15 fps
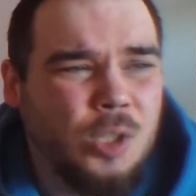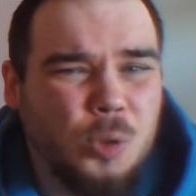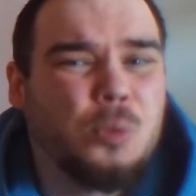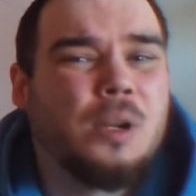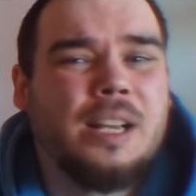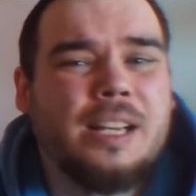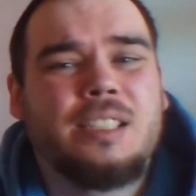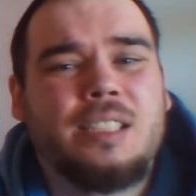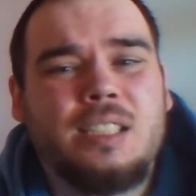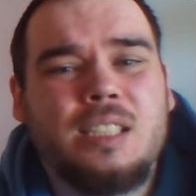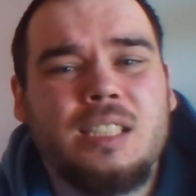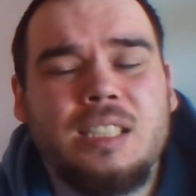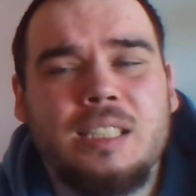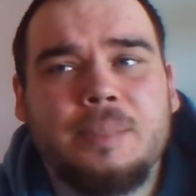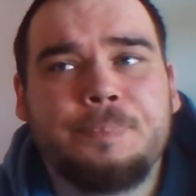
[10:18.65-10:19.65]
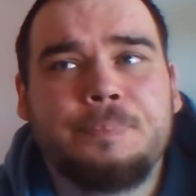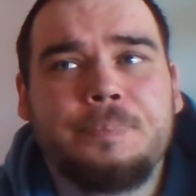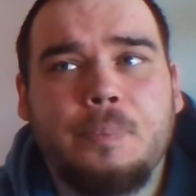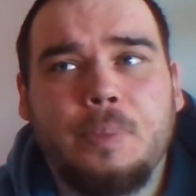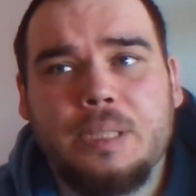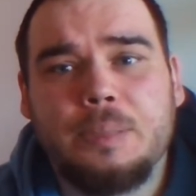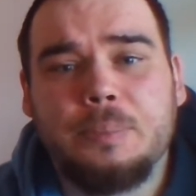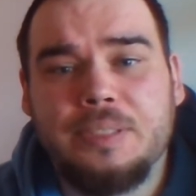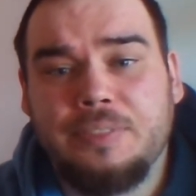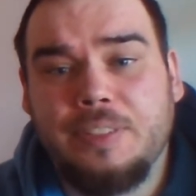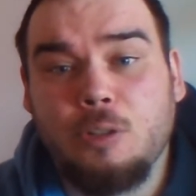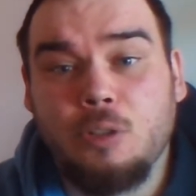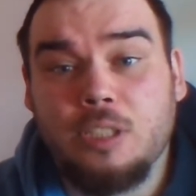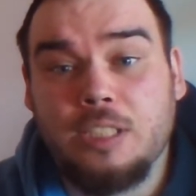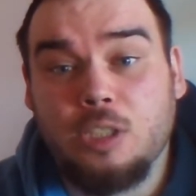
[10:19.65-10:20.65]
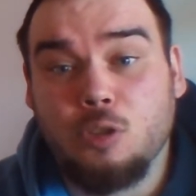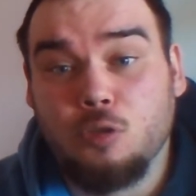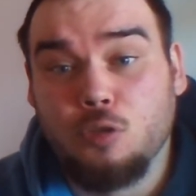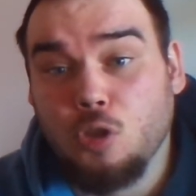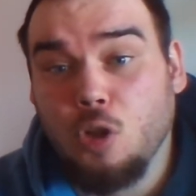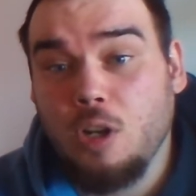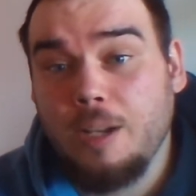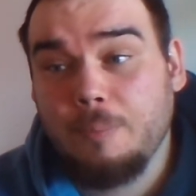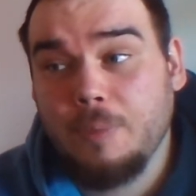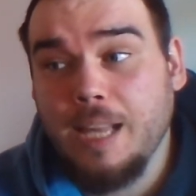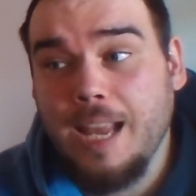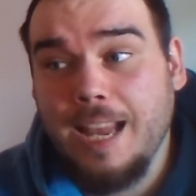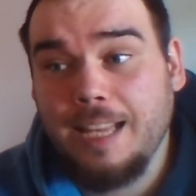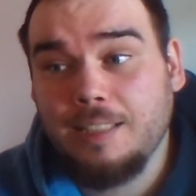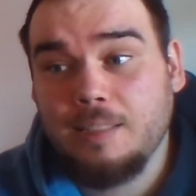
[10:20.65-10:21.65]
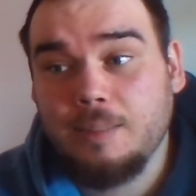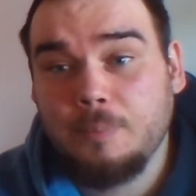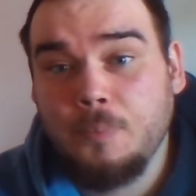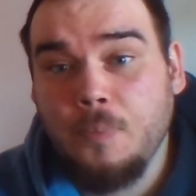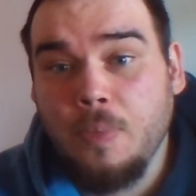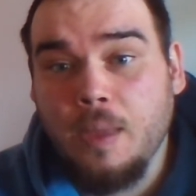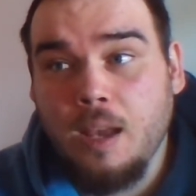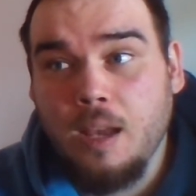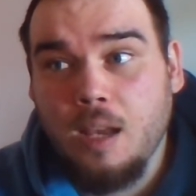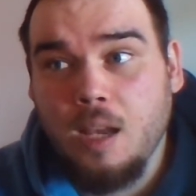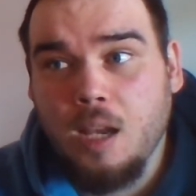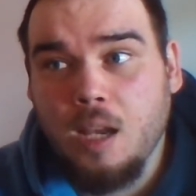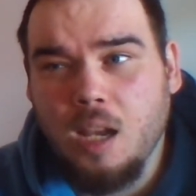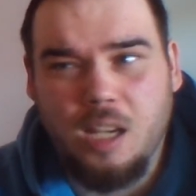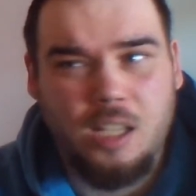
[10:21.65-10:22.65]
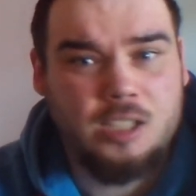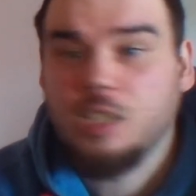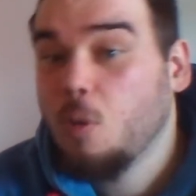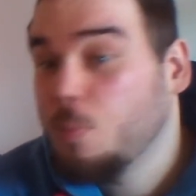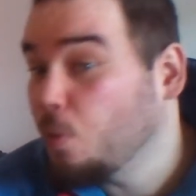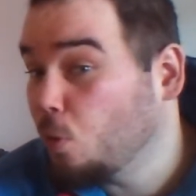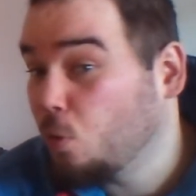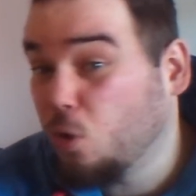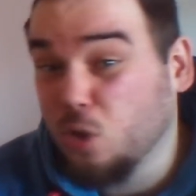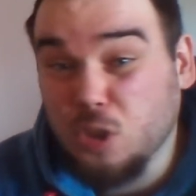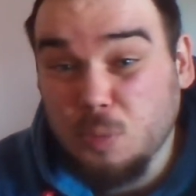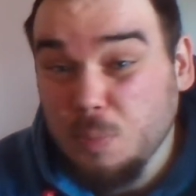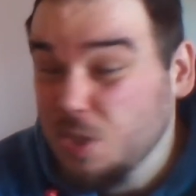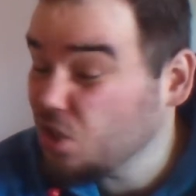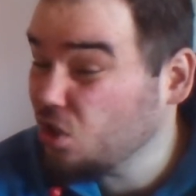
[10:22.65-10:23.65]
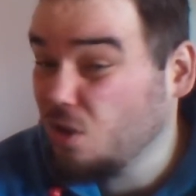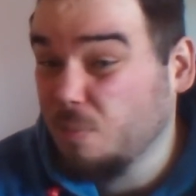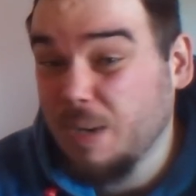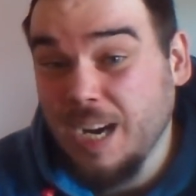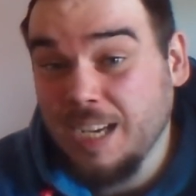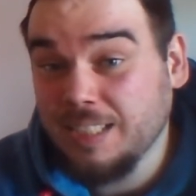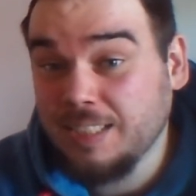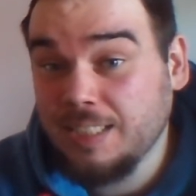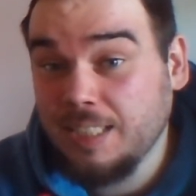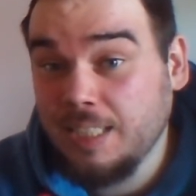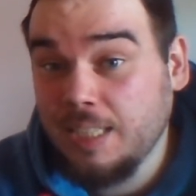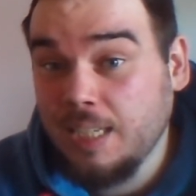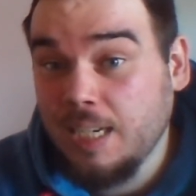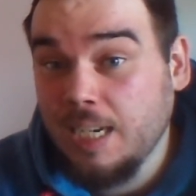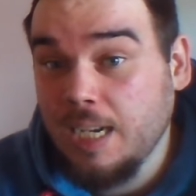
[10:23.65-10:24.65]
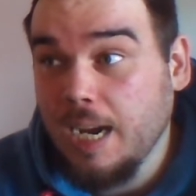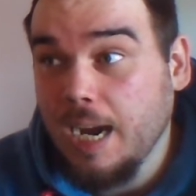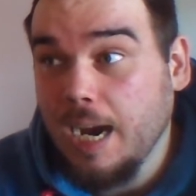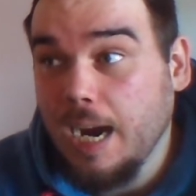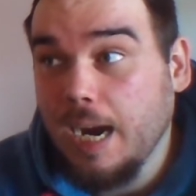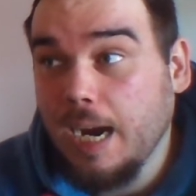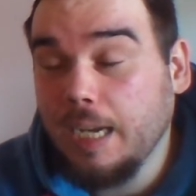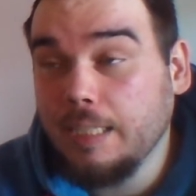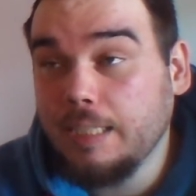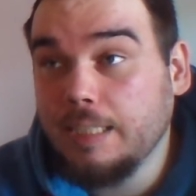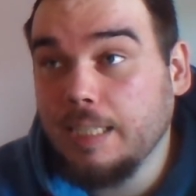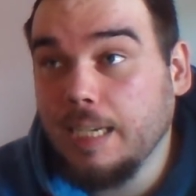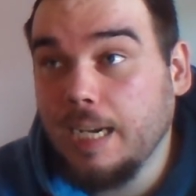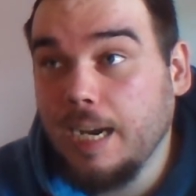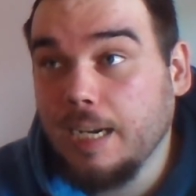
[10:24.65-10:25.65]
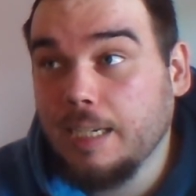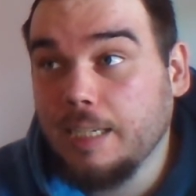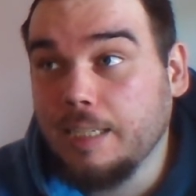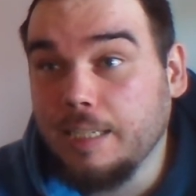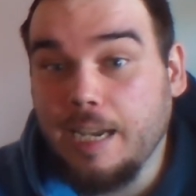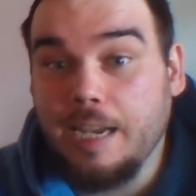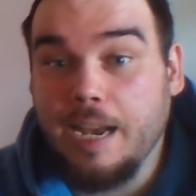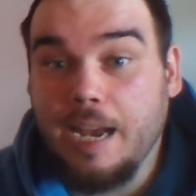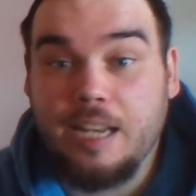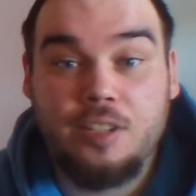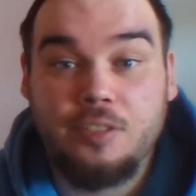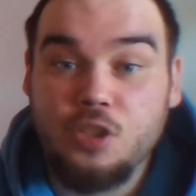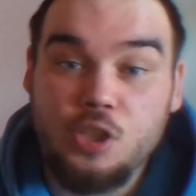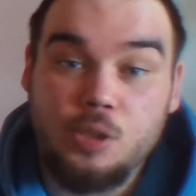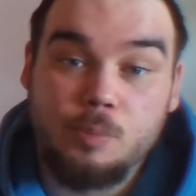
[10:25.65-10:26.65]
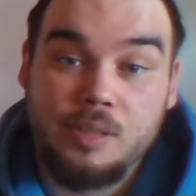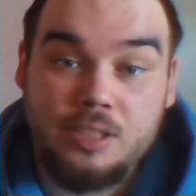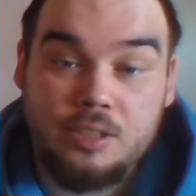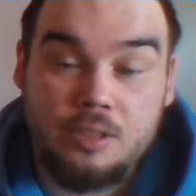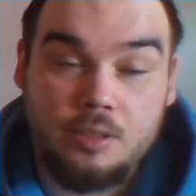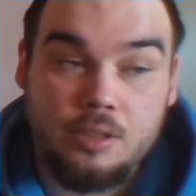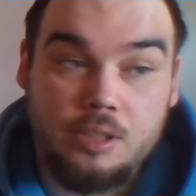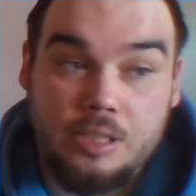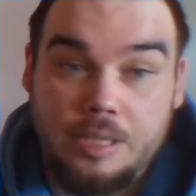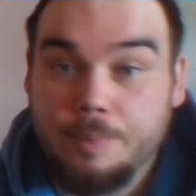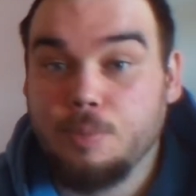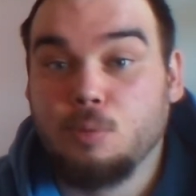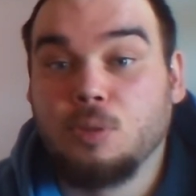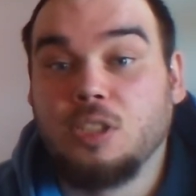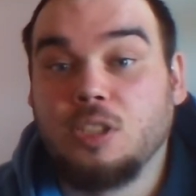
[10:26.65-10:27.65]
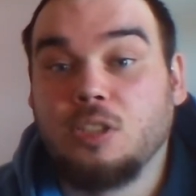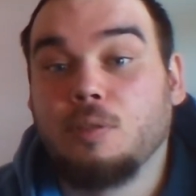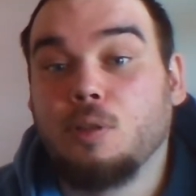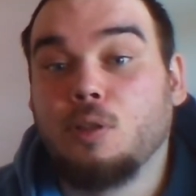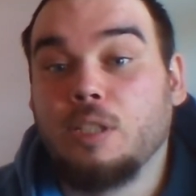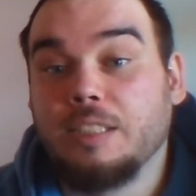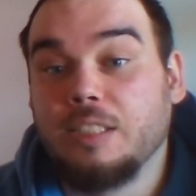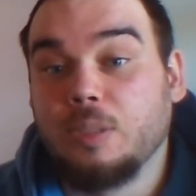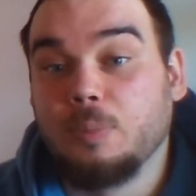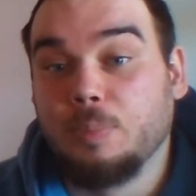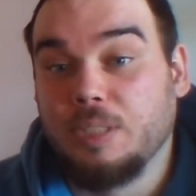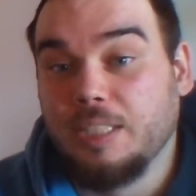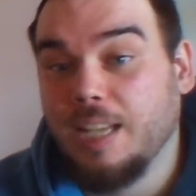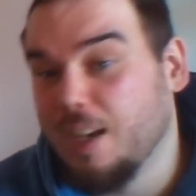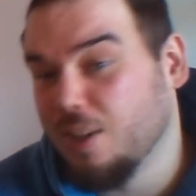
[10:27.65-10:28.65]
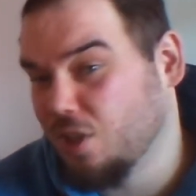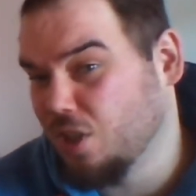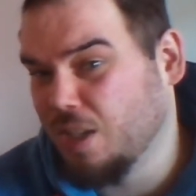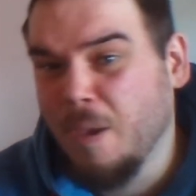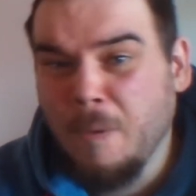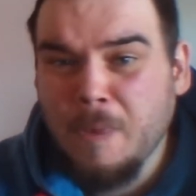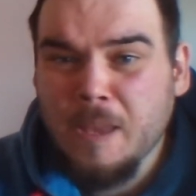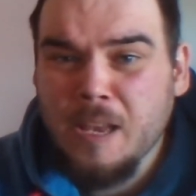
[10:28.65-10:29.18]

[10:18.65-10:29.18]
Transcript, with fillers: które jest e, powiedzmy swego rodzaju wzorem dla Anthem, e, zarobiło kosmiczną kasę, a i tak Activision Blizzard nie było zadowolone ze sprzedaży,